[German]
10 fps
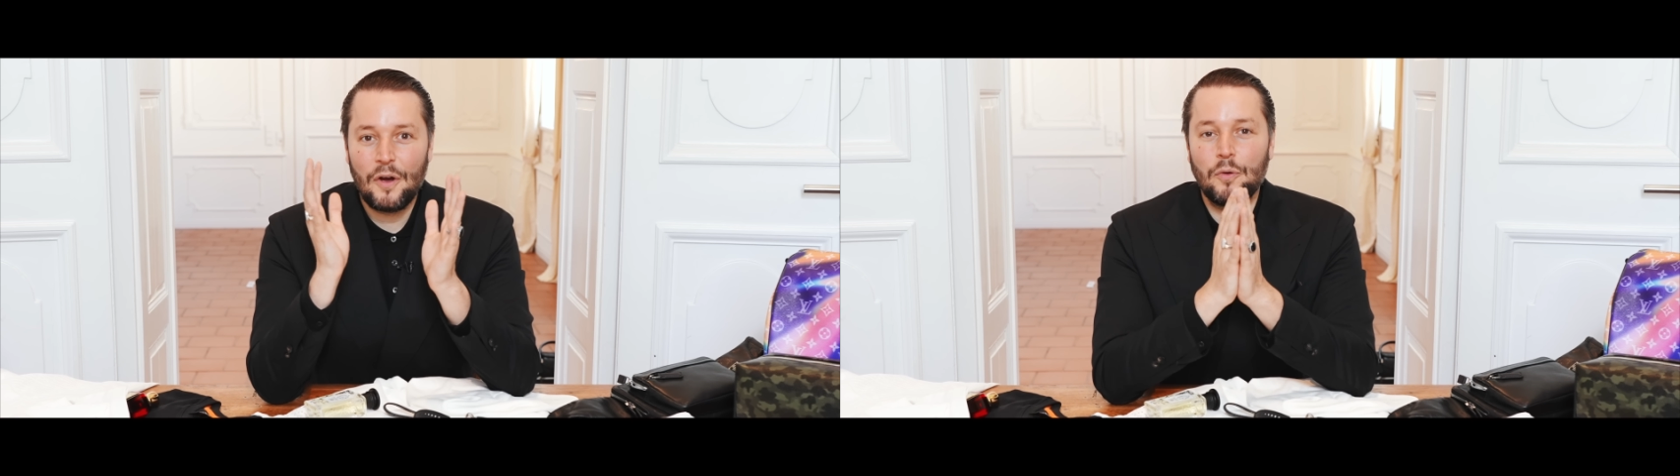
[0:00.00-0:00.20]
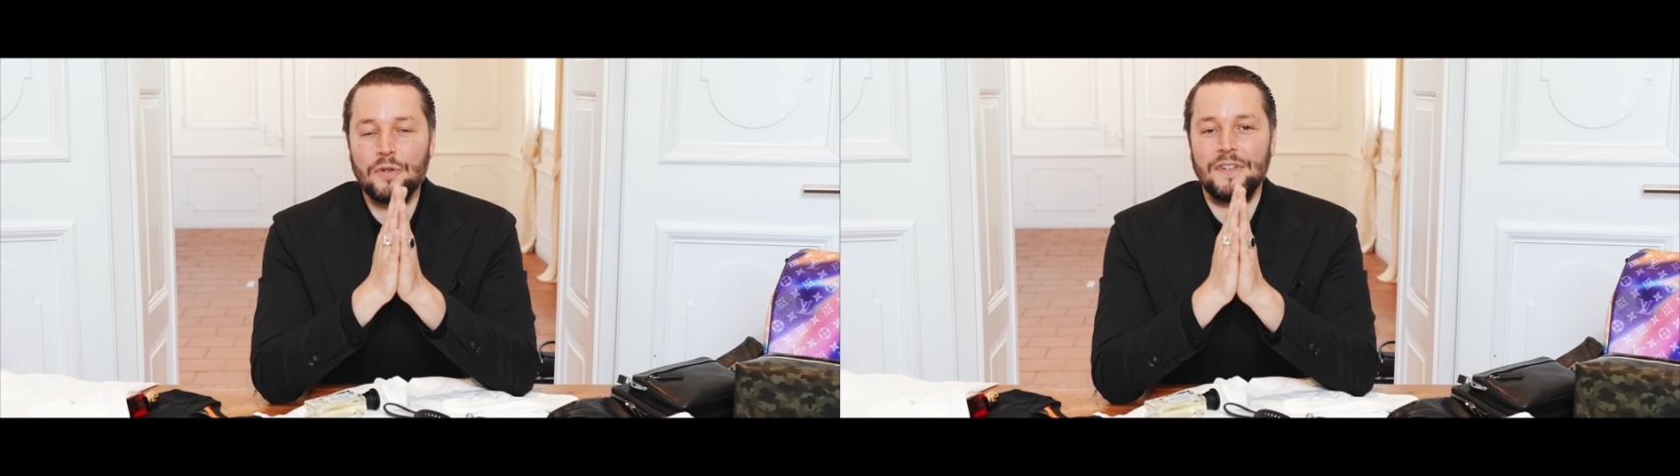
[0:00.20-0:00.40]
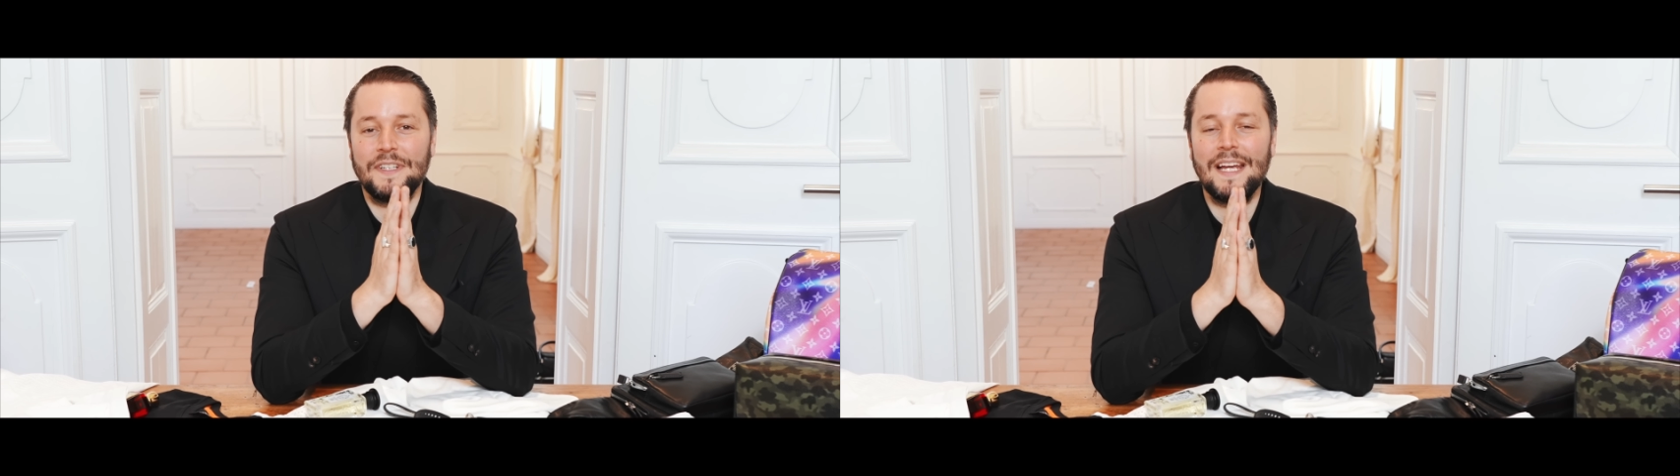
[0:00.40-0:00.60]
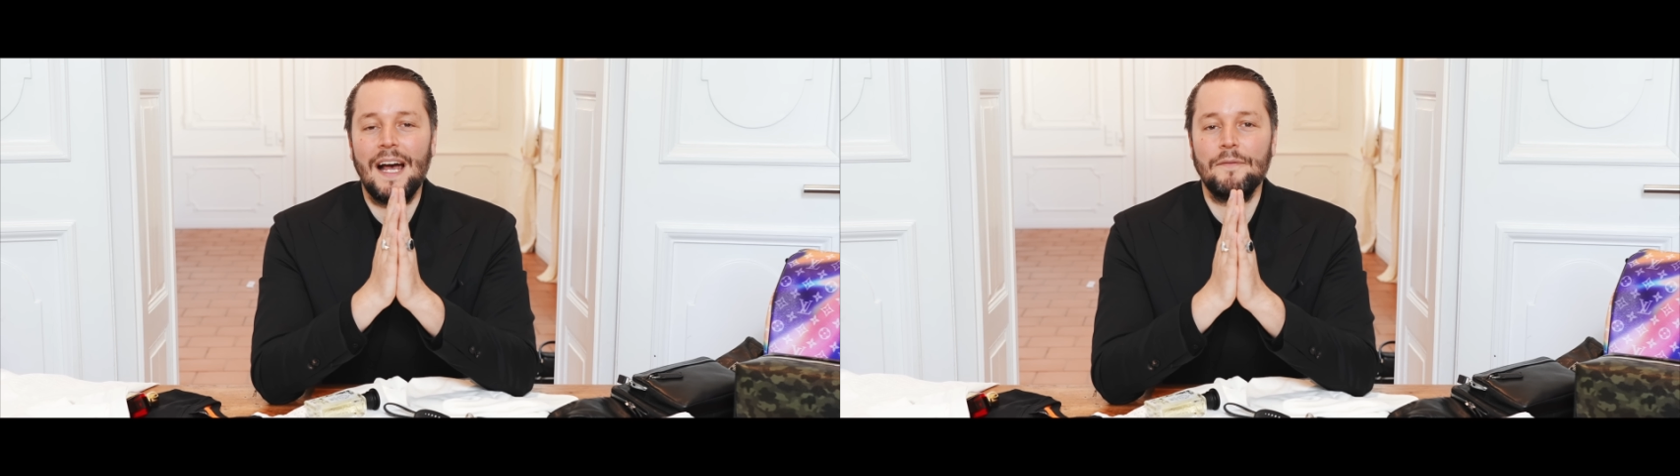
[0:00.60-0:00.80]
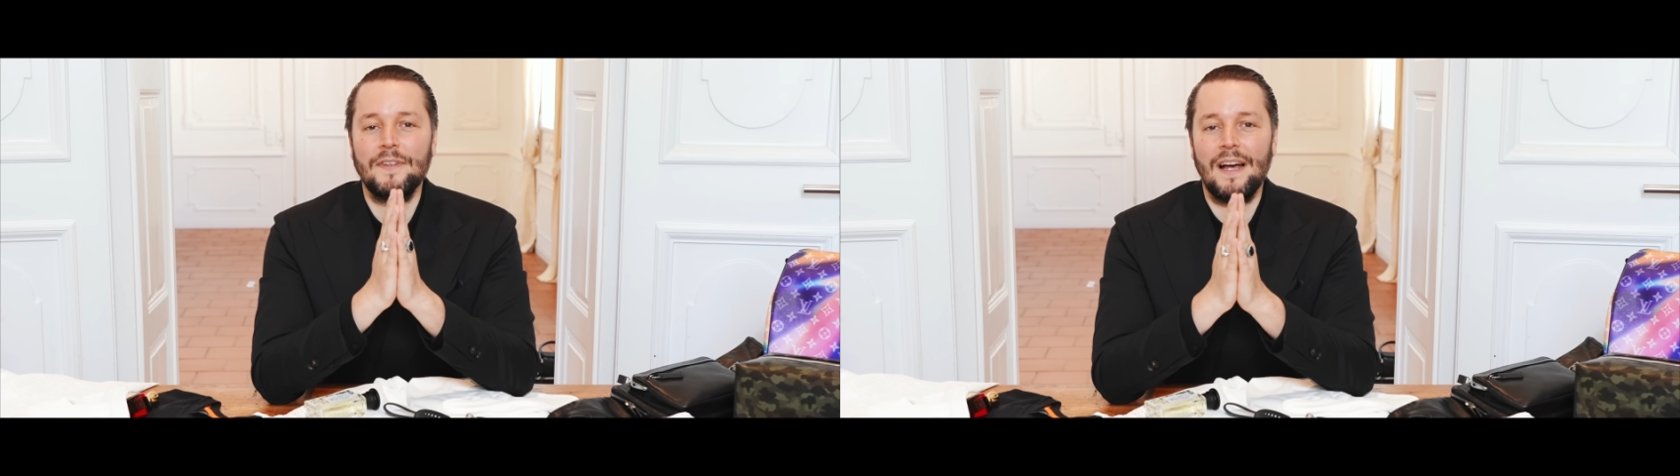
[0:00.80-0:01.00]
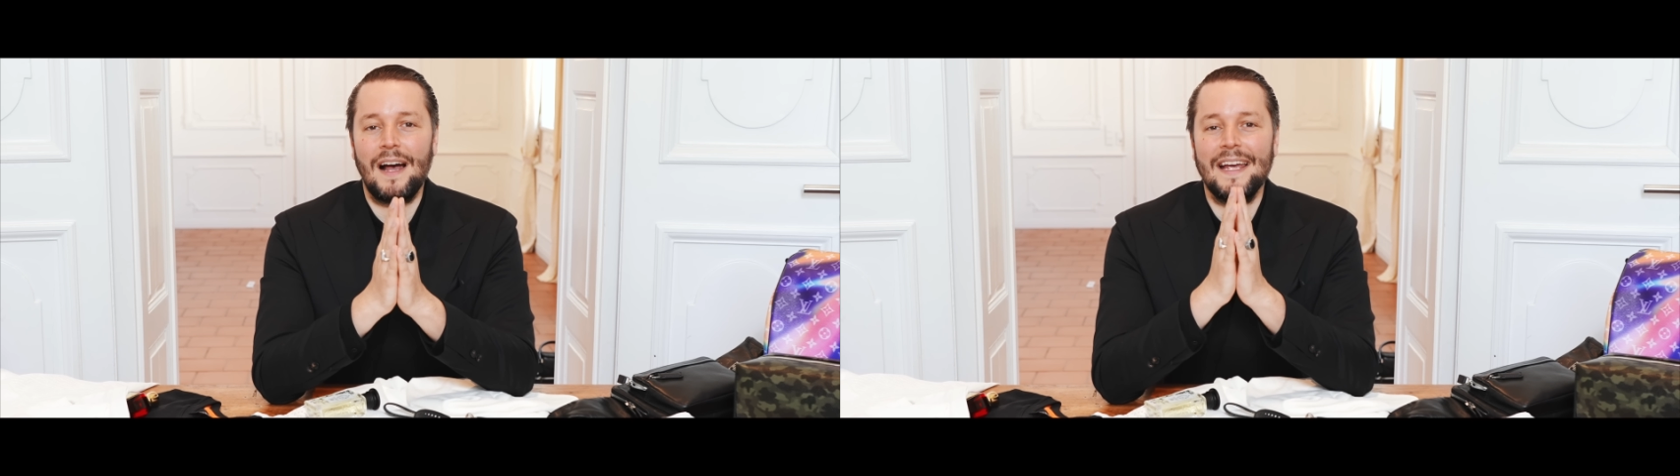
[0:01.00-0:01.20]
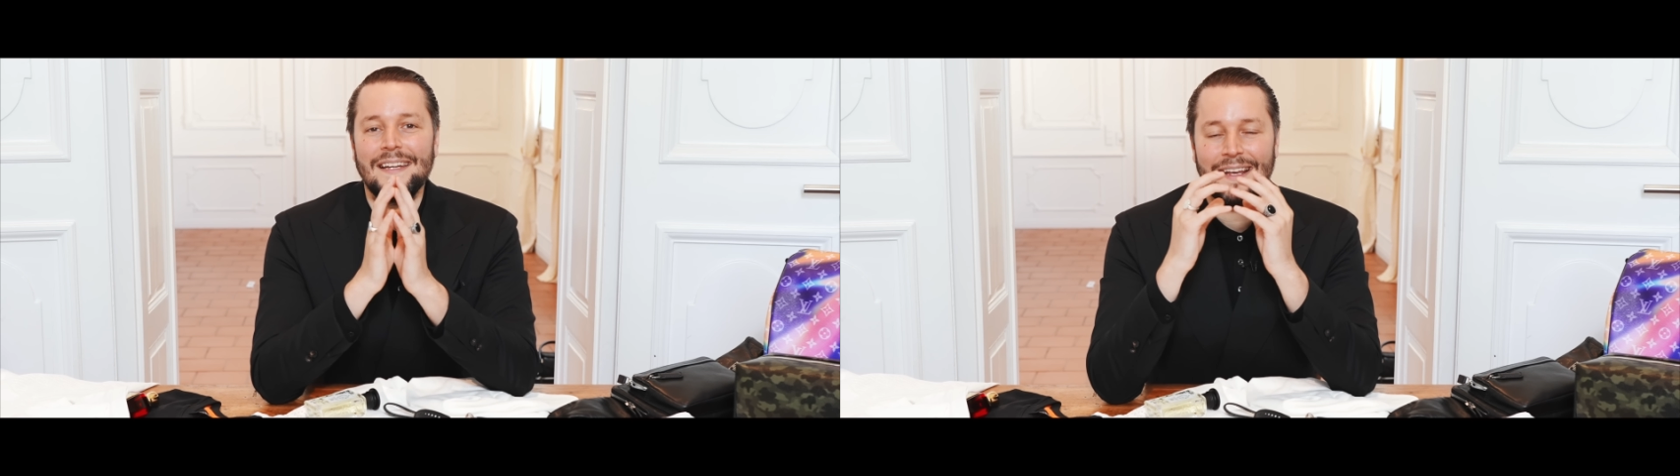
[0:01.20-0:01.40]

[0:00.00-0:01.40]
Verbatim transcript: und hier haben wir ein